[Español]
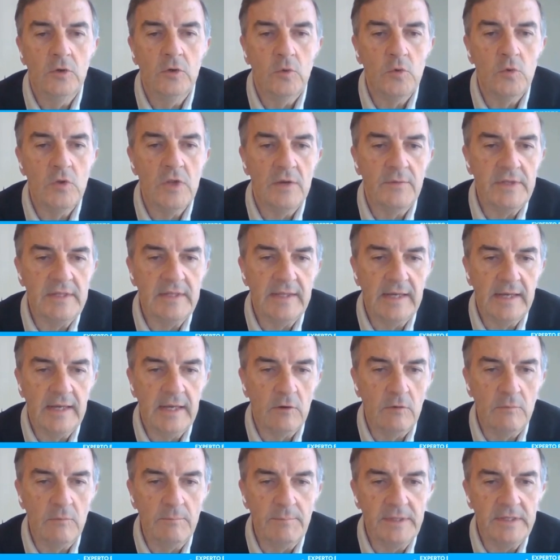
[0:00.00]
cuya
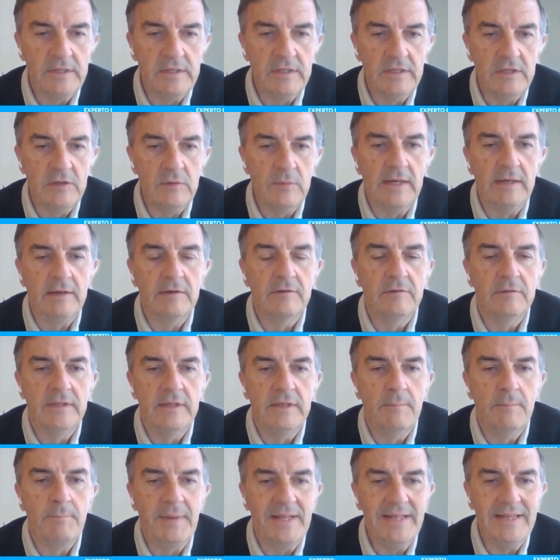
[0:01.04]
ventaja competitiva
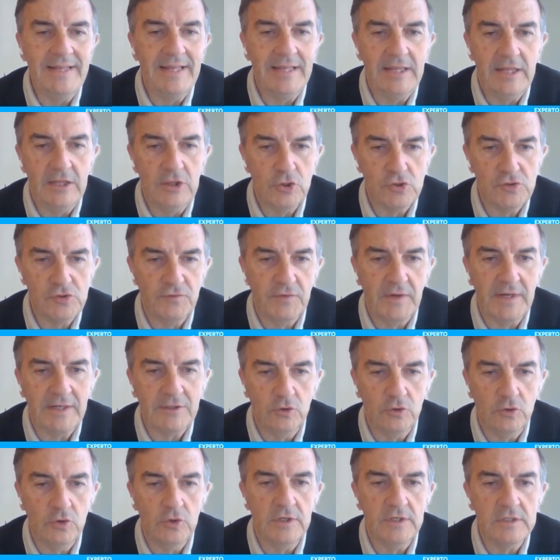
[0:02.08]
depende de dos
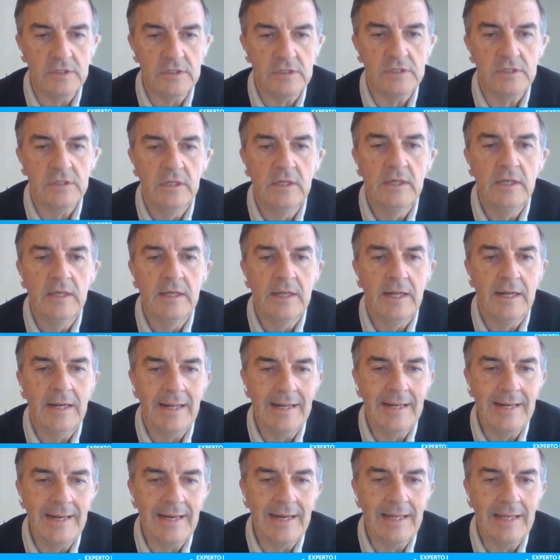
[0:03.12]
factores,
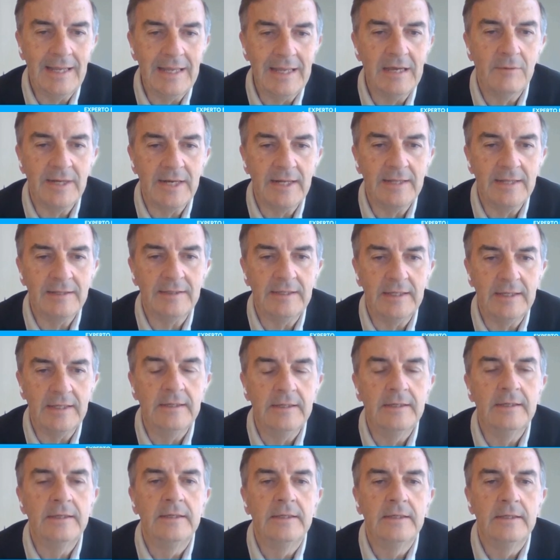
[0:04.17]
la energía
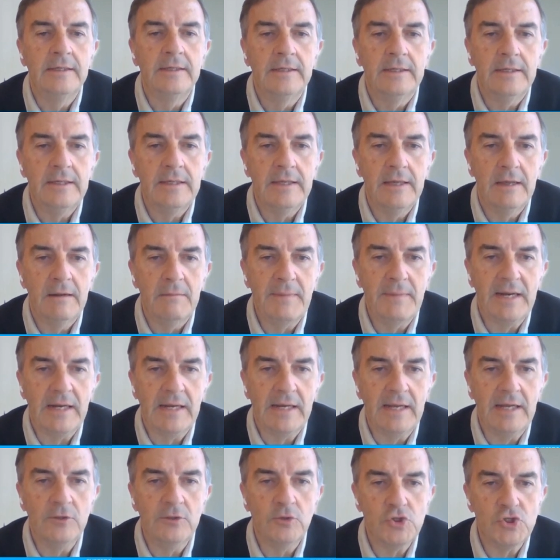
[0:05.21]
barata y el
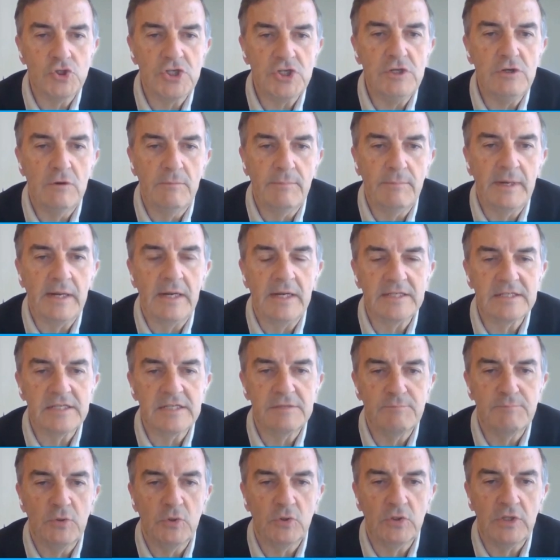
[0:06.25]
mercado chino para
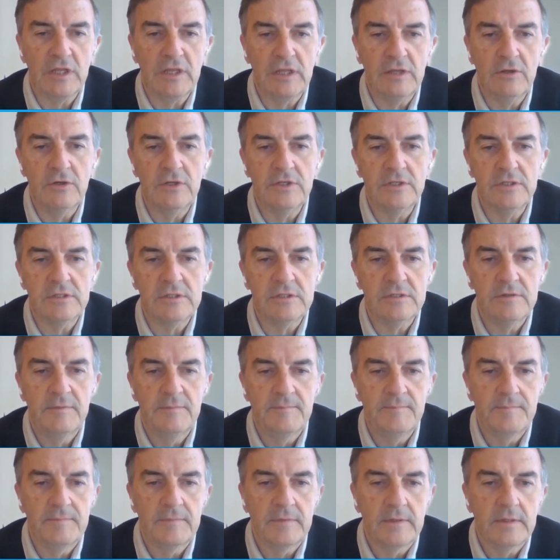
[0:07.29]
las exportaciones,
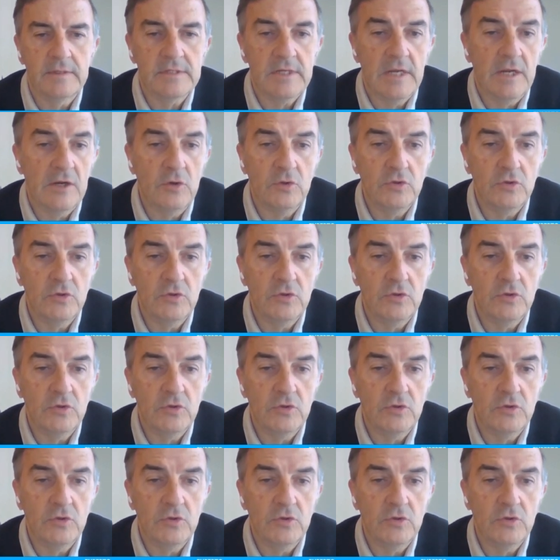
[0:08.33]
se ha